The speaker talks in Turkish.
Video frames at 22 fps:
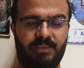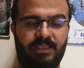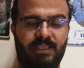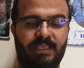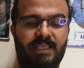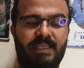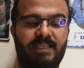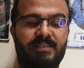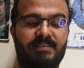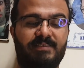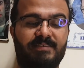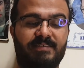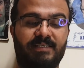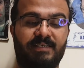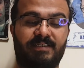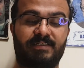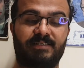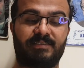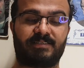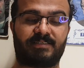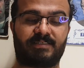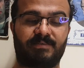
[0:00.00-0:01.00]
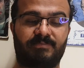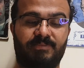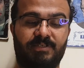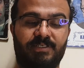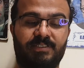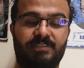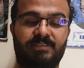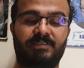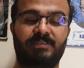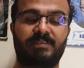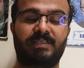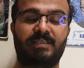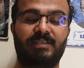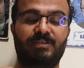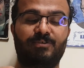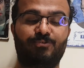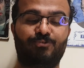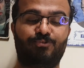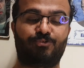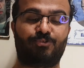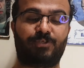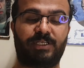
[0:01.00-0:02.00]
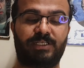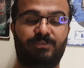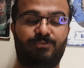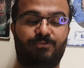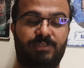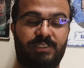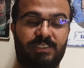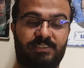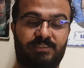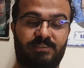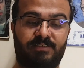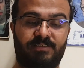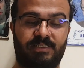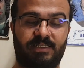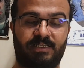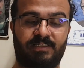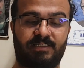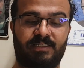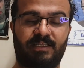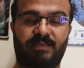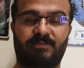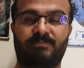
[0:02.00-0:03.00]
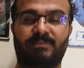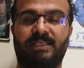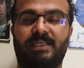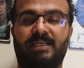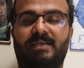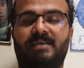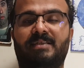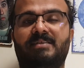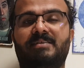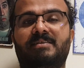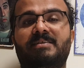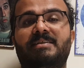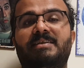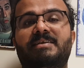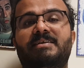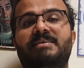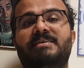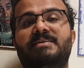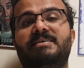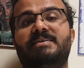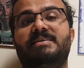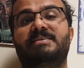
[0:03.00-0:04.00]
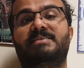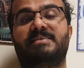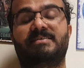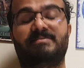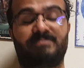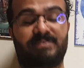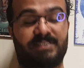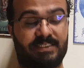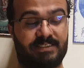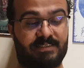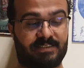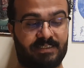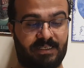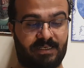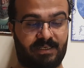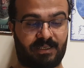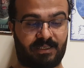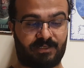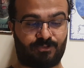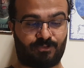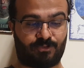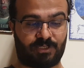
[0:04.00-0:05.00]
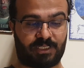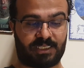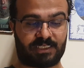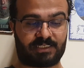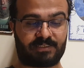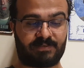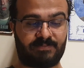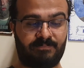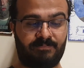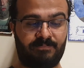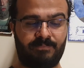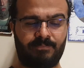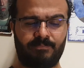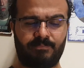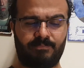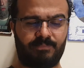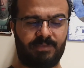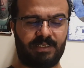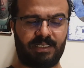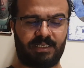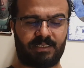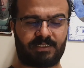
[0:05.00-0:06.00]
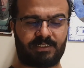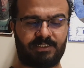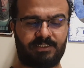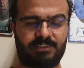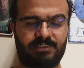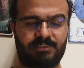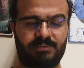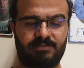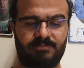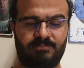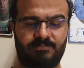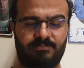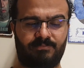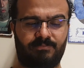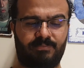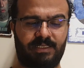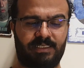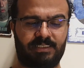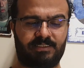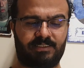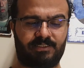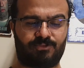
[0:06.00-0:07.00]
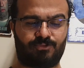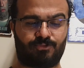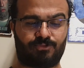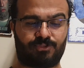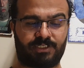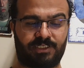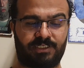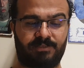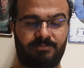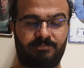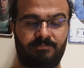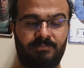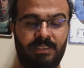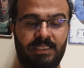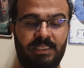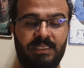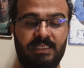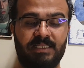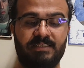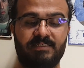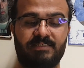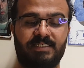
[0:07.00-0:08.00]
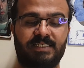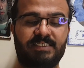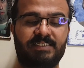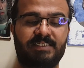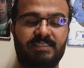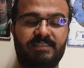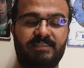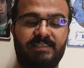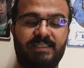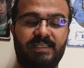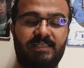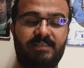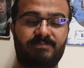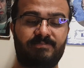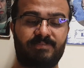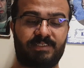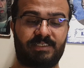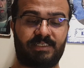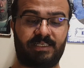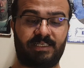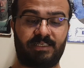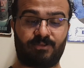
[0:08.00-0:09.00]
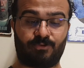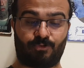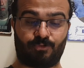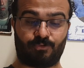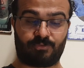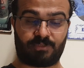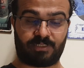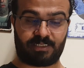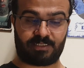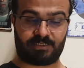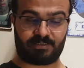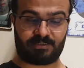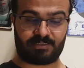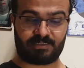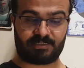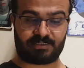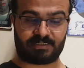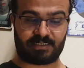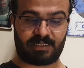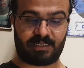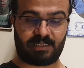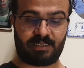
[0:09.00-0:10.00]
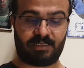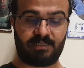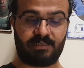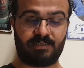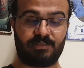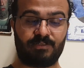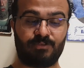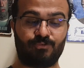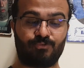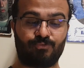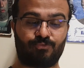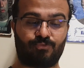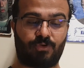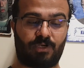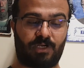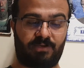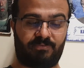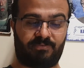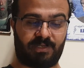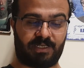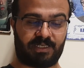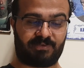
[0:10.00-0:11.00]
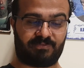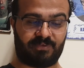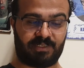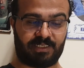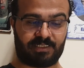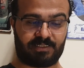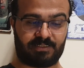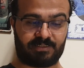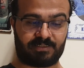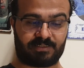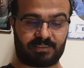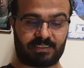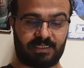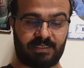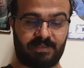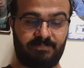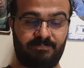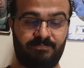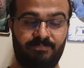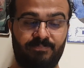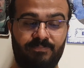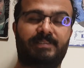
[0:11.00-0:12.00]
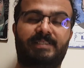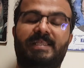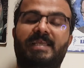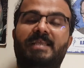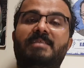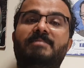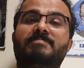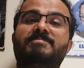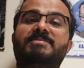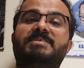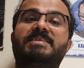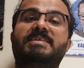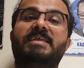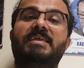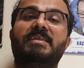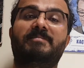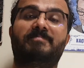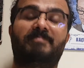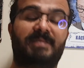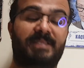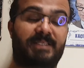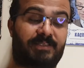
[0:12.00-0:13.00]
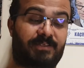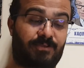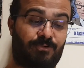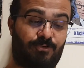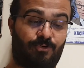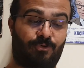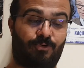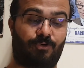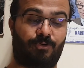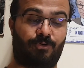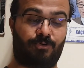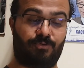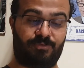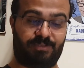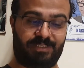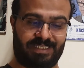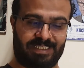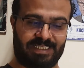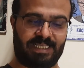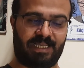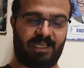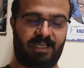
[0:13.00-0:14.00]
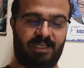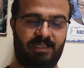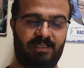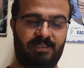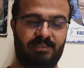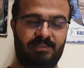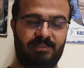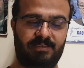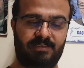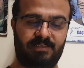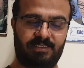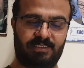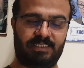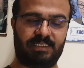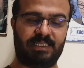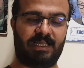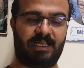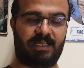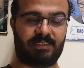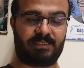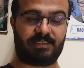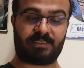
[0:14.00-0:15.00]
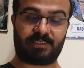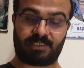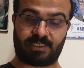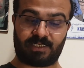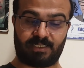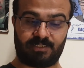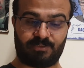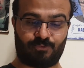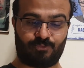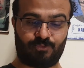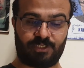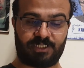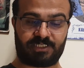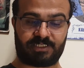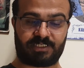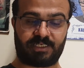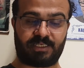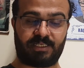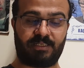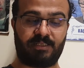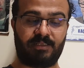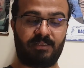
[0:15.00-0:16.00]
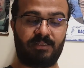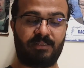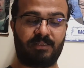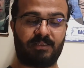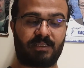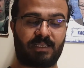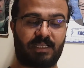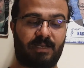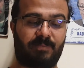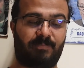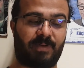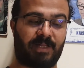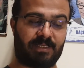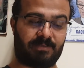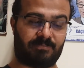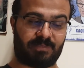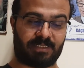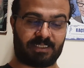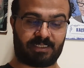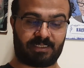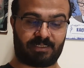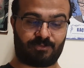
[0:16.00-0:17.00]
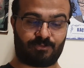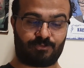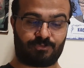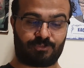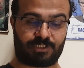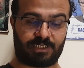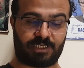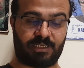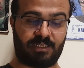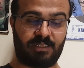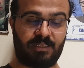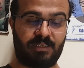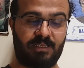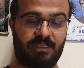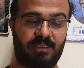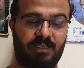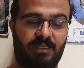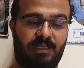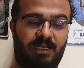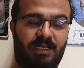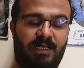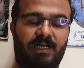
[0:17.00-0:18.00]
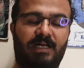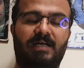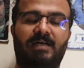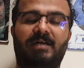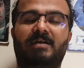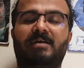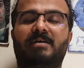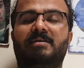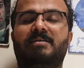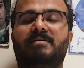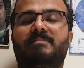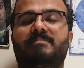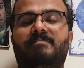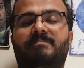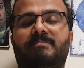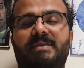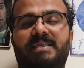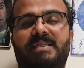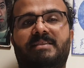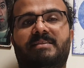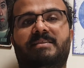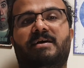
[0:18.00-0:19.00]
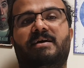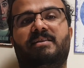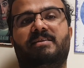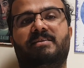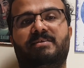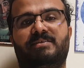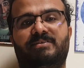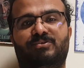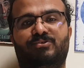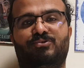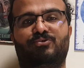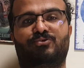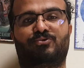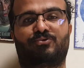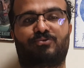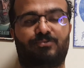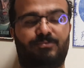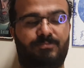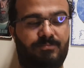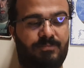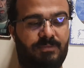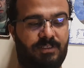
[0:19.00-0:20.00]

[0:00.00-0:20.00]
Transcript: Ey sıkıntımın yürek güneşinden damlayan isimsiz senaryolar. Bırakın ben de coşayım. Sizin delimsirek otlarınızla, tuhaf harflerinizle delimsirek bir o ya yani kral güneşe kapanmadan önce.'' A. Bin yüz.